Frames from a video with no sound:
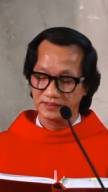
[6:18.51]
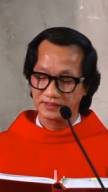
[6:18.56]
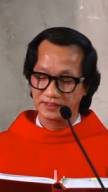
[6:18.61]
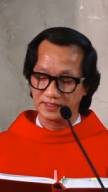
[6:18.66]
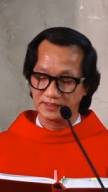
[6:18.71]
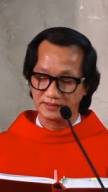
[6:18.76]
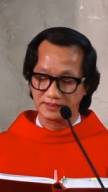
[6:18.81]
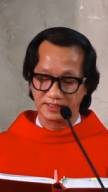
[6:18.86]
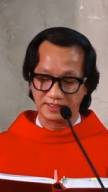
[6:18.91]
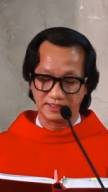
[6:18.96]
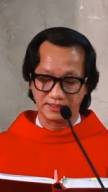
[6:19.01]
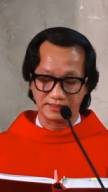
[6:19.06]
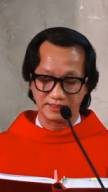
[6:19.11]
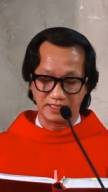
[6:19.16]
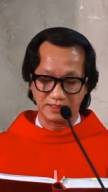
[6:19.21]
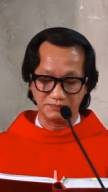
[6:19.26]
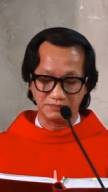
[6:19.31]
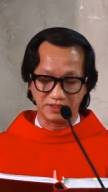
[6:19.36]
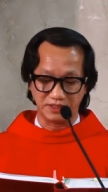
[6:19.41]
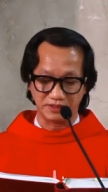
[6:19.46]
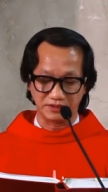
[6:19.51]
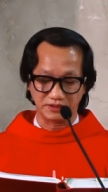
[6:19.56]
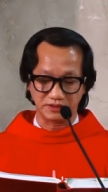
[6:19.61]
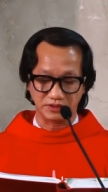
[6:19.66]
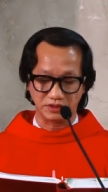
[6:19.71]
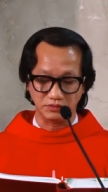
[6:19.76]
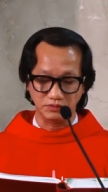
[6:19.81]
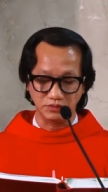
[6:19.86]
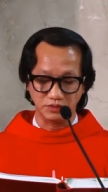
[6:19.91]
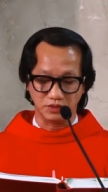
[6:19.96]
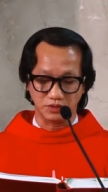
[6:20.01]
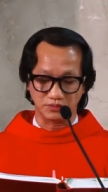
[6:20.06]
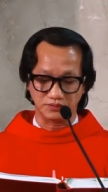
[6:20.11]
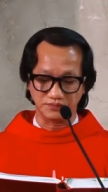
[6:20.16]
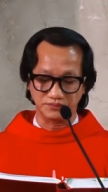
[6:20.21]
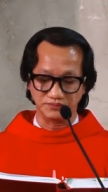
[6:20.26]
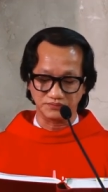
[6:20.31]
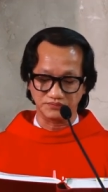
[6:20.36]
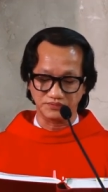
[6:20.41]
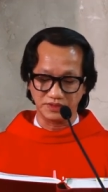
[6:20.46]
Tên này đã bị tống ngục
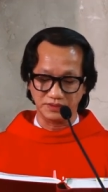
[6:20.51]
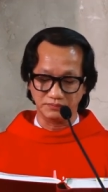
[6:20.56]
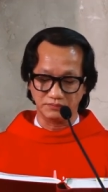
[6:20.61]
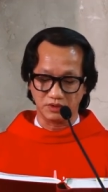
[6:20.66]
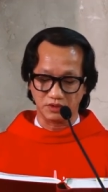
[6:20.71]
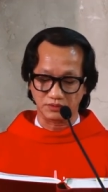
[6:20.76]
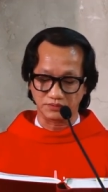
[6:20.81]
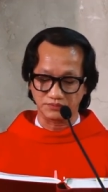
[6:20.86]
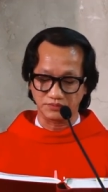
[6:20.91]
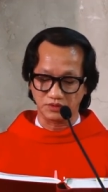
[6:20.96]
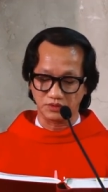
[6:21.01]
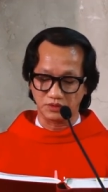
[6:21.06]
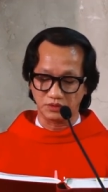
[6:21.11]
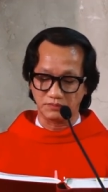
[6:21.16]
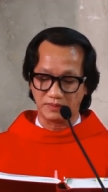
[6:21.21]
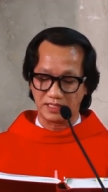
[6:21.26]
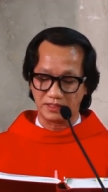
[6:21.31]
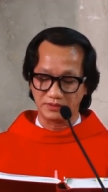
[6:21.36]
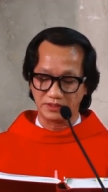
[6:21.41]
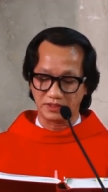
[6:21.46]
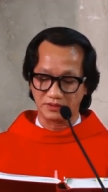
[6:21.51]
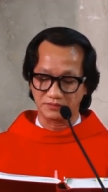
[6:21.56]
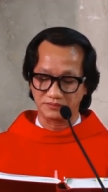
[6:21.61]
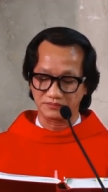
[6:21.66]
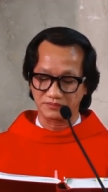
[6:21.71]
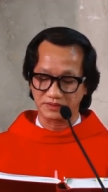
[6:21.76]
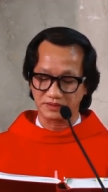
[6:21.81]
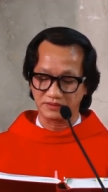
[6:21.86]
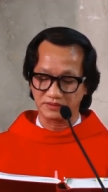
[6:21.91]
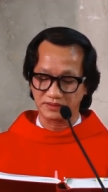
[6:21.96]
vì một vụ bạo động